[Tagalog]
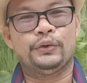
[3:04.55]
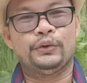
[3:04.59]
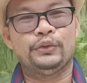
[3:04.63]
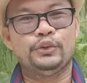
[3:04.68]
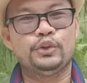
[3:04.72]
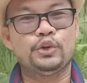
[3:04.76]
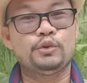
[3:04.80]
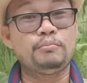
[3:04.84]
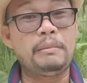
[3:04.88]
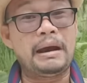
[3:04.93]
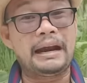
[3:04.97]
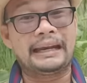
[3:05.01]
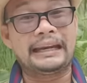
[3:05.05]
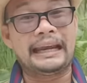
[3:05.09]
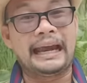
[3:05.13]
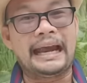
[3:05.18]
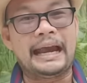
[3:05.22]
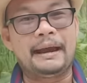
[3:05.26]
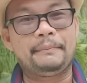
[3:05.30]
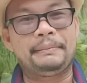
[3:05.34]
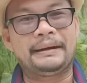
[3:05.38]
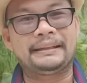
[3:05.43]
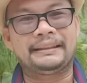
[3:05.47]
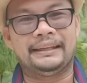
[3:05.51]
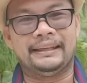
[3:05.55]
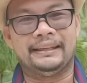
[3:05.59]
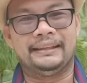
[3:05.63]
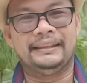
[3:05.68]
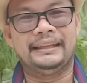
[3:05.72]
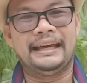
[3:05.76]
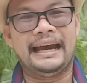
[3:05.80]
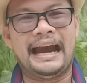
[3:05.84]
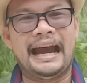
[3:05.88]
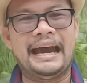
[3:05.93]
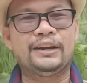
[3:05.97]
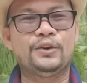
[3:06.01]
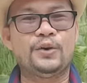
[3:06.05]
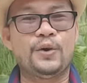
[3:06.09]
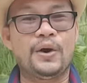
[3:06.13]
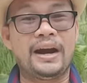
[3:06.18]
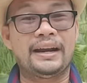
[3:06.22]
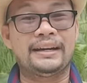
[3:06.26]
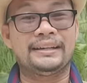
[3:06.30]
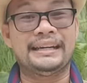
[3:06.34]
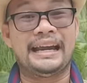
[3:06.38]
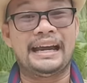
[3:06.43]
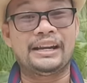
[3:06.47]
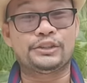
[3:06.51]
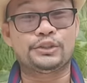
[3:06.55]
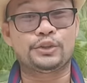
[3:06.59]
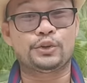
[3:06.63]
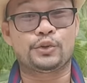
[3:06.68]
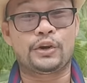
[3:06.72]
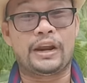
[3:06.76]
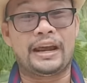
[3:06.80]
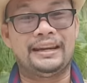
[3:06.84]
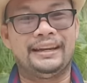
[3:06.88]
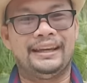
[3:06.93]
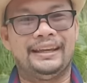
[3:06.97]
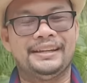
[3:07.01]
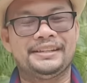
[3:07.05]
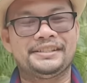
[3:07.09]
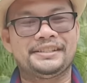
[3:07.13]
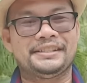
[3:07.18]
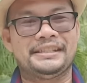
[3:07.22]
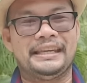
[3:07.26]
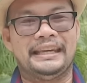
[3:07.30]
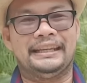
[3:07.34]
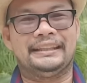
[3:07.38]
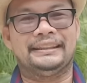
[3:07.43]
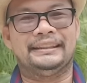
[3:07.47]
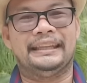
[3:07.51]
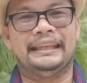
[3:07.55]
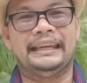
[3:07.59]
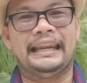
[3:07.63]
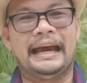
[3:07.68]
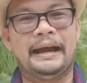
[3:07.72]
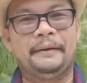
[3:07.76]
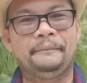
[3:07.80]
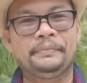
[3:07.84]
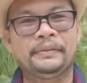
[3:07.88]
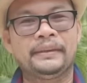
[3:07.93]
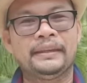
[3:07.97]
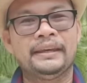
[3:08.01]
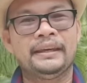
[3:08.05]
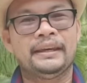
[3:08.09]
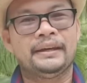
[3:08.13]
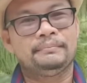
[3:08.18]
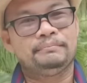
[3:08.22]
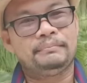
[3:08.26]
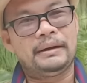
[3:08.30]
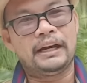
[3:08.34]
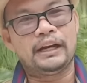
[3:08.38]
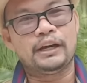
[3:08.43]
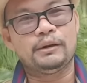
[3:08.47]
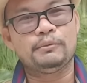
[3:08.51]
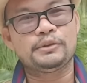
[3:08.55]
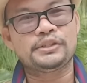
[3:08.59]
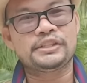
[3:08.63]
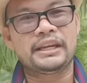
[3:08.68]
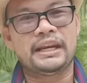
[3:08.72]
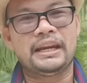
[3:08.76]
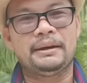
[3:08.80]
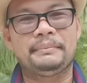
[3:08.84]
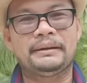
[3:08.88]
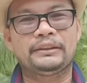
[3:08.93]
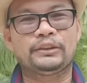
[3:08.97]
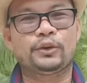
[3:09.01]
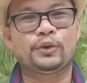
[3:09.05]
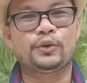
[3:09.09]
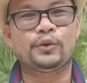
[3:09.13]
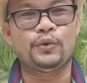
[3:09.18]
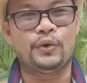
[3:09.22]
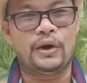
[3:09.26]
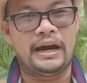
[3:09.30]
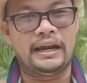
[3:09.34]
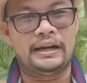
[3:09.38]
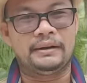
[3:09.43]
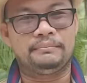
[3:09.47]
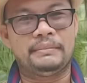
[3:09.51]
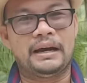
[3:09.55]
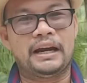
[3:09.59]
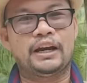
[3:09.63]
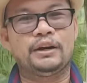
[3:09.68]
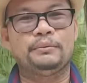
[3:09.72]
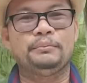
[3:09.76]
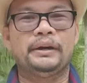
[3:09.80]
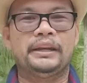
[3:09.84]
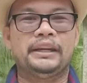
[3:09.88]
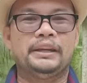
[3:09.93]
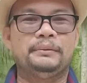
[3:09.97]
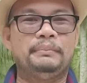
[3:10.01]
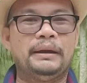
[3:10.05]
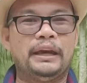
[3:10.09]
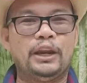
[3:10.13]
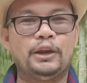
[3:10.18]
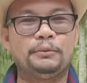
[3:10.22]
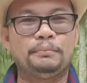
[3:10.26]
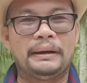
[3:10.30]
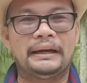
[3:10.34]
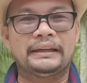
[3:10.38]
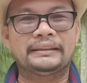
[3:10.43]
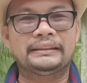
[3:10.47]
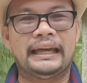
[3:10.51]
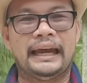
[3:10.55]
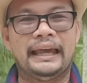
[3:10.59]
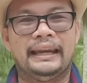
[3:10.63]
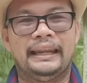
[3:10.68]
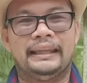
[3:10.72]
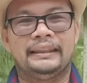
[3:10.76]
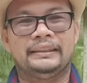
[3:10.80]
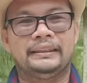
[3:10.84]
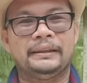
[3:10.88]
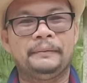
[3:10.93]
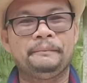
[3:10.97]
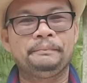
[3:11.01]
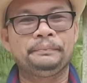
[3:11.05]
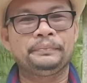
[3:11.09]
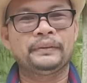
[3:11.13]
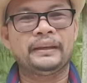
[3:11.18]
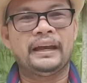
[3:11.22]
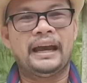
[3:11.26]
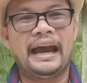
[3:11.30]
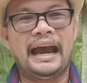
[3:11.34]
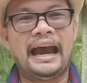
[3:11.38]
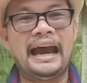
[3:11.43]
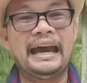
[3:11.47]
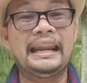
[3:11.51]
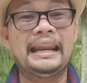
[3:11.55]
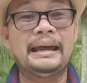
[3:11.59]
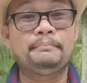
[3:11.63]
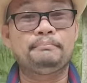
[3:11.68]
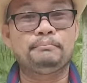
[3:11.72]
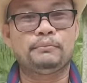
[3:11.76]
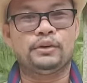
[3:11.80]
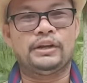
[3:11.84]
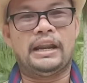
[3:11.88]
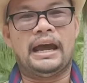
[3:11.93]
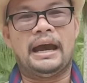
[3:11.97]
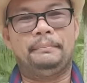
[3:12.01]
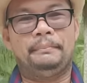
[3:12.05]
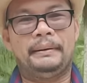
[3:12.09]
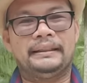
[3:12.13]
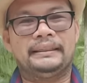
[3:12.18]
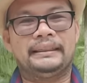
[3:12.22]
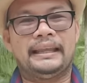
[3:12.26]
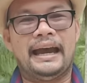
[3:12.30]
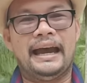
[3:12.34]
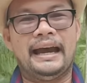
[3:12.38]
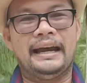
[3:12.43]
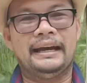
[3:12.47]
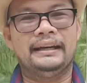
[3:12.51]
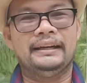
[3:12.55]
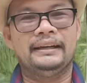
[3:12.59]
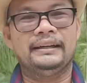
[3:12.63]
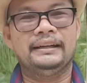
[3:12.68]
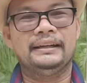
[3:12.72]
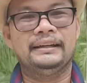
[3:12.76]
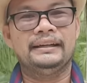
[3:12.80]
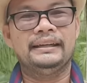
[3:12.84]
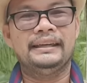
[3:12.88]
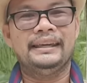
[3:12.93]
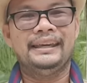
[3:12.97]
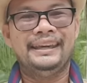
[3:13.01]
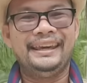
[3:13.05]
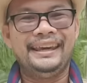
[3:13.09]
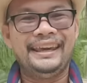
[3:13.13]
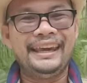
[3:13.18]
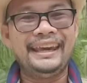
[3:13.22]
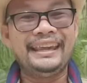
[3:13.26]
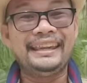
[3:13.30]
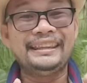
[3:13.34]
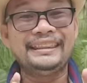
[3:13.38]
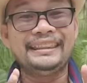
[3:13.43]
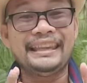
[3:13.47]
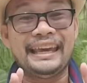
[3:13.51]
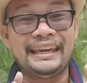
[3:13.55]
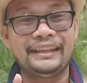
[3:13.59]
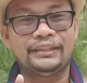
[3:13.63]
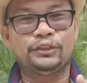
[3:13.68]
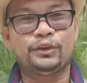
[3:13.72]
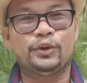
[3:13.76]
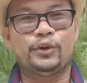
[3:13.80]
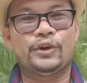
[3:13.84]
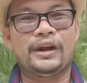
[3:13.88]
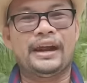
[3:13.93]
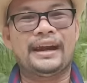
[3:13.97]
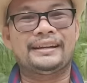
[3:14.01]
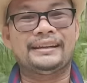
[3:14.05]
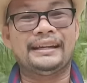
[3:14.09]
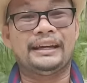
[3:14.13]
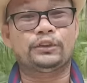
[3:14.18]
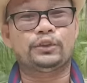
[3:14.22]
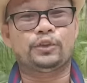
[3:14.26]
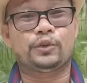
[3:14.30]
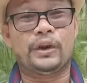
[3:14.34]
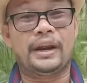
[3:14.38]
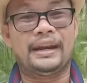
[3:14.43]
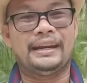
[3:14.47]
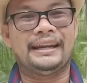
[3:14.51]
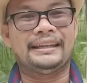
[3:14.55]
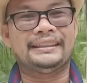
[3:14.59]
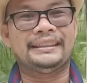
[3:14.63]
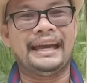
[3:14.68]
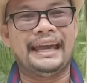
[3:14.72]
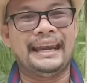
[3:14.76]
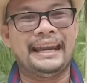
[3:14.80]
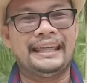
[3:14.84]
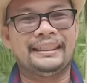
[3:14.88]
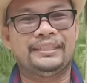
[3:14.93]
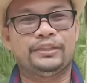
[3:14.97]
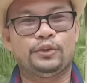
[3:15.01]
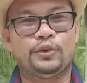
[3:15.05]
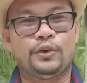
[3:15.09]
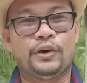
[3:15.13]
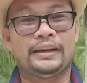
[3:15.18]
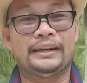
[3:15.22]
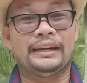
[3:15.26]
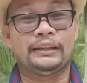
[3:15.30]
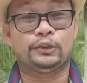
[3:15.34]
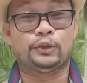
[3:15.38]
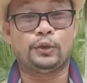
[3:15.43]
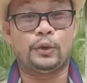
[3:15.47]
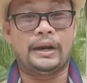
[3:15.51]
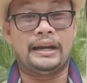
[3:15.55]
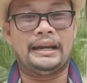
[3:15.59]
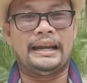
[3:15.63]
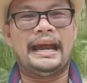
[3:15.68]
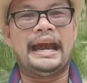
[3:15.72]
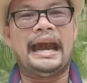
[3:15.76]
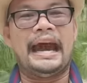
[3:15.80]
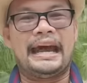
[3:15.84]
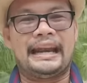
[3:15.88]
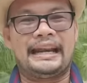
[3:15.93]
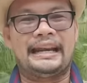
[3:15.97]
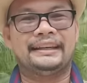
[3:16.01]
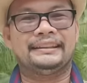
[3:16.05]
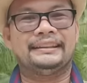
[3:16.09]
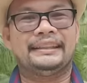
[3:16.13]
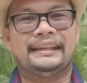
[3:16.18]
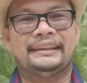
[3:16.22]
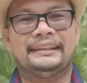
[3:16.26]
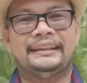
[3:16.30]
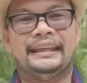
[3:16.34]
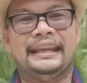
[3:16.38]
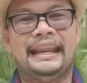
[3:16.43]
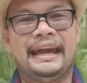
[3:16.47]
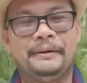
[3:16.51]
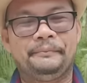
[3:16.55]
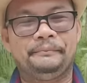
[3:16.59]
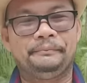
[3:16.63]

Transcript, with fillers: Yung magkakapatid, ano ang natural instinct nila? Bago mo sila maturuan, bago mo i-develop ang talent, alam mo dapat ang innate or ang natural na talent o ang natural na karakter nila.